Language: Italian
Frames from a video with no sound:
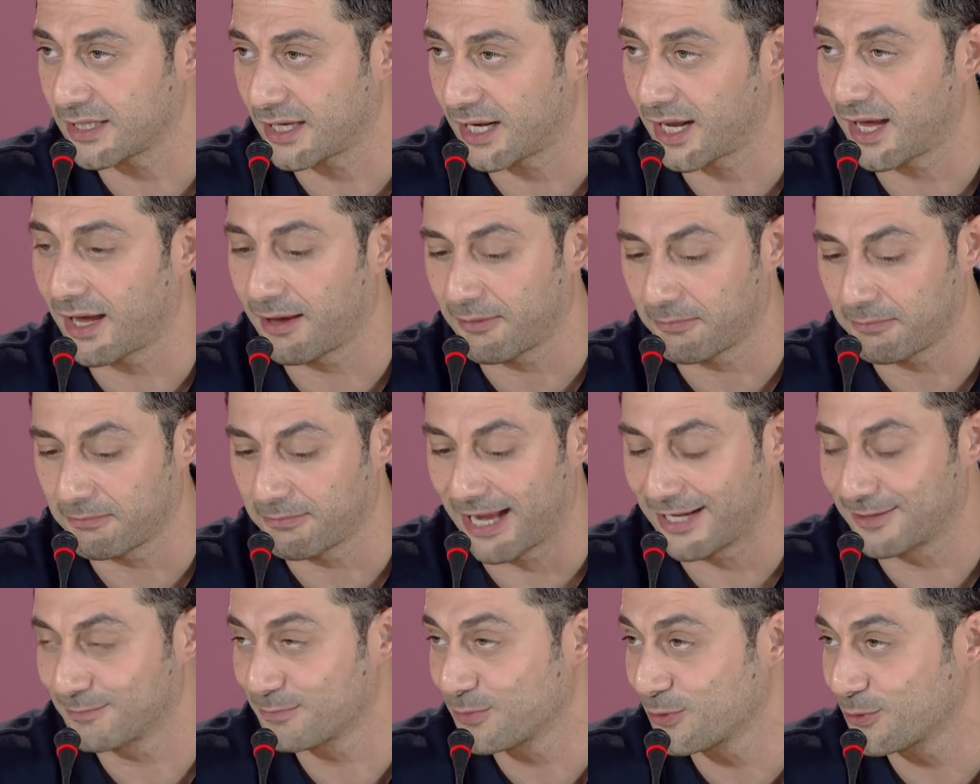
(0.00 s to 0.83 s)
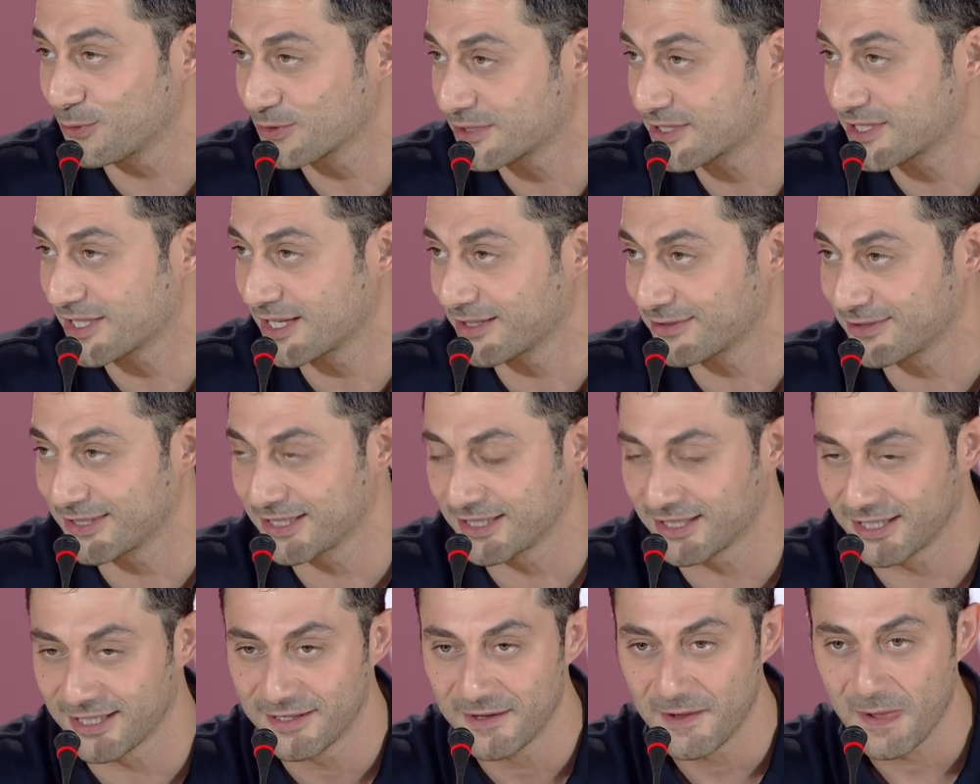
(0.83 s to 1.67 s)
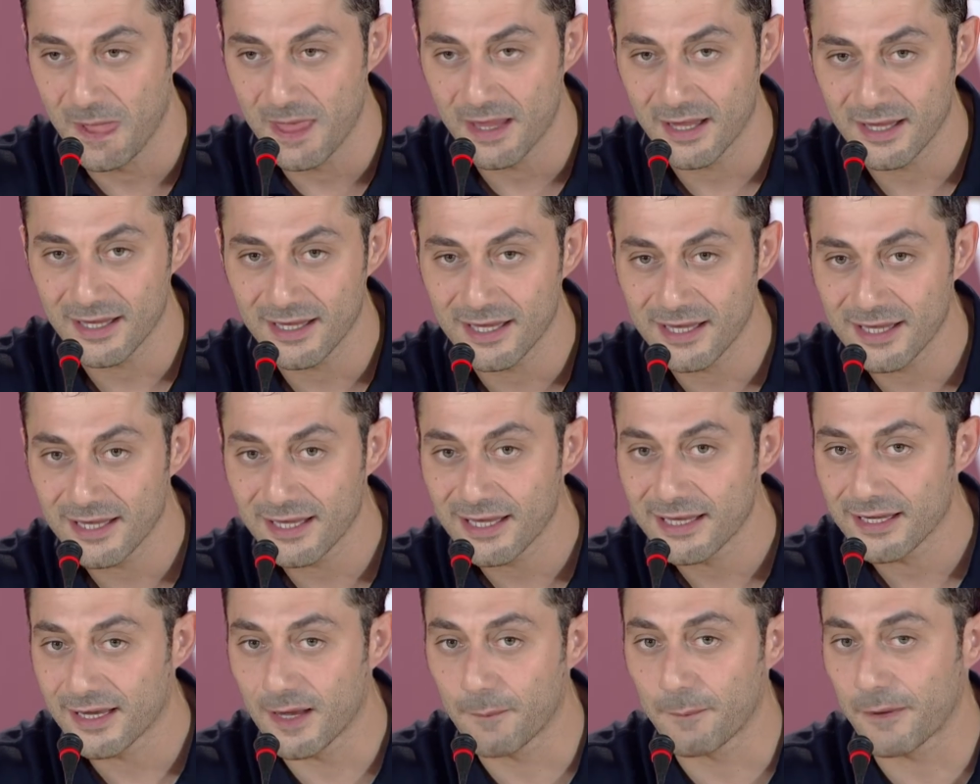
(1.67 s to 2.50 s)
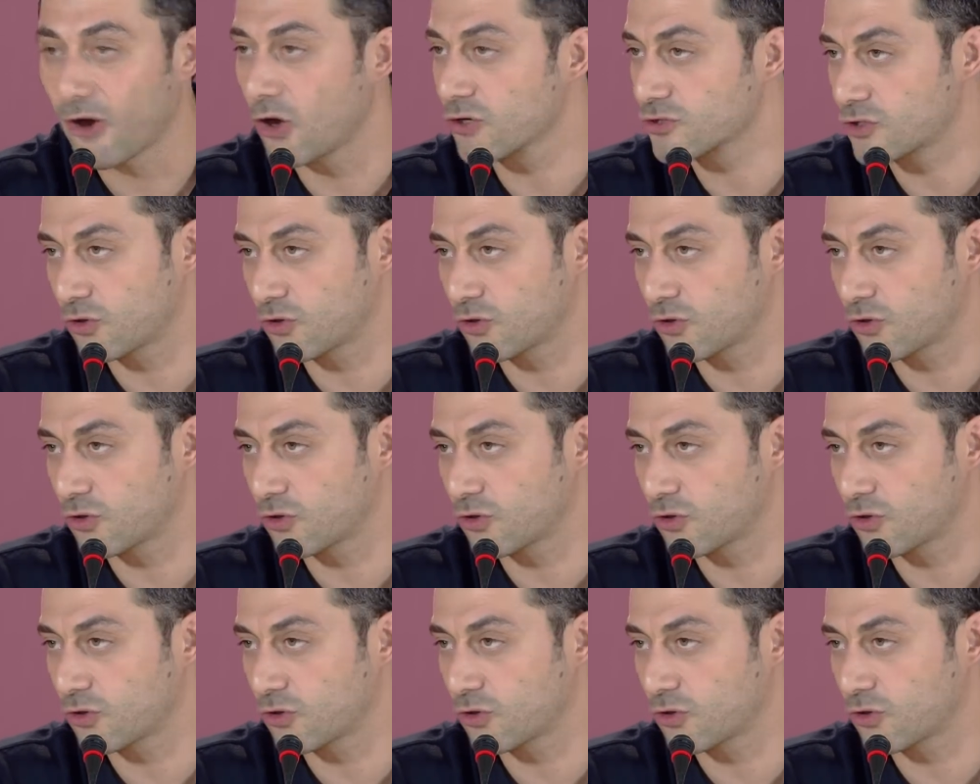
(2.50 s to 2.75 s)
nella balbuzia, quindi, che però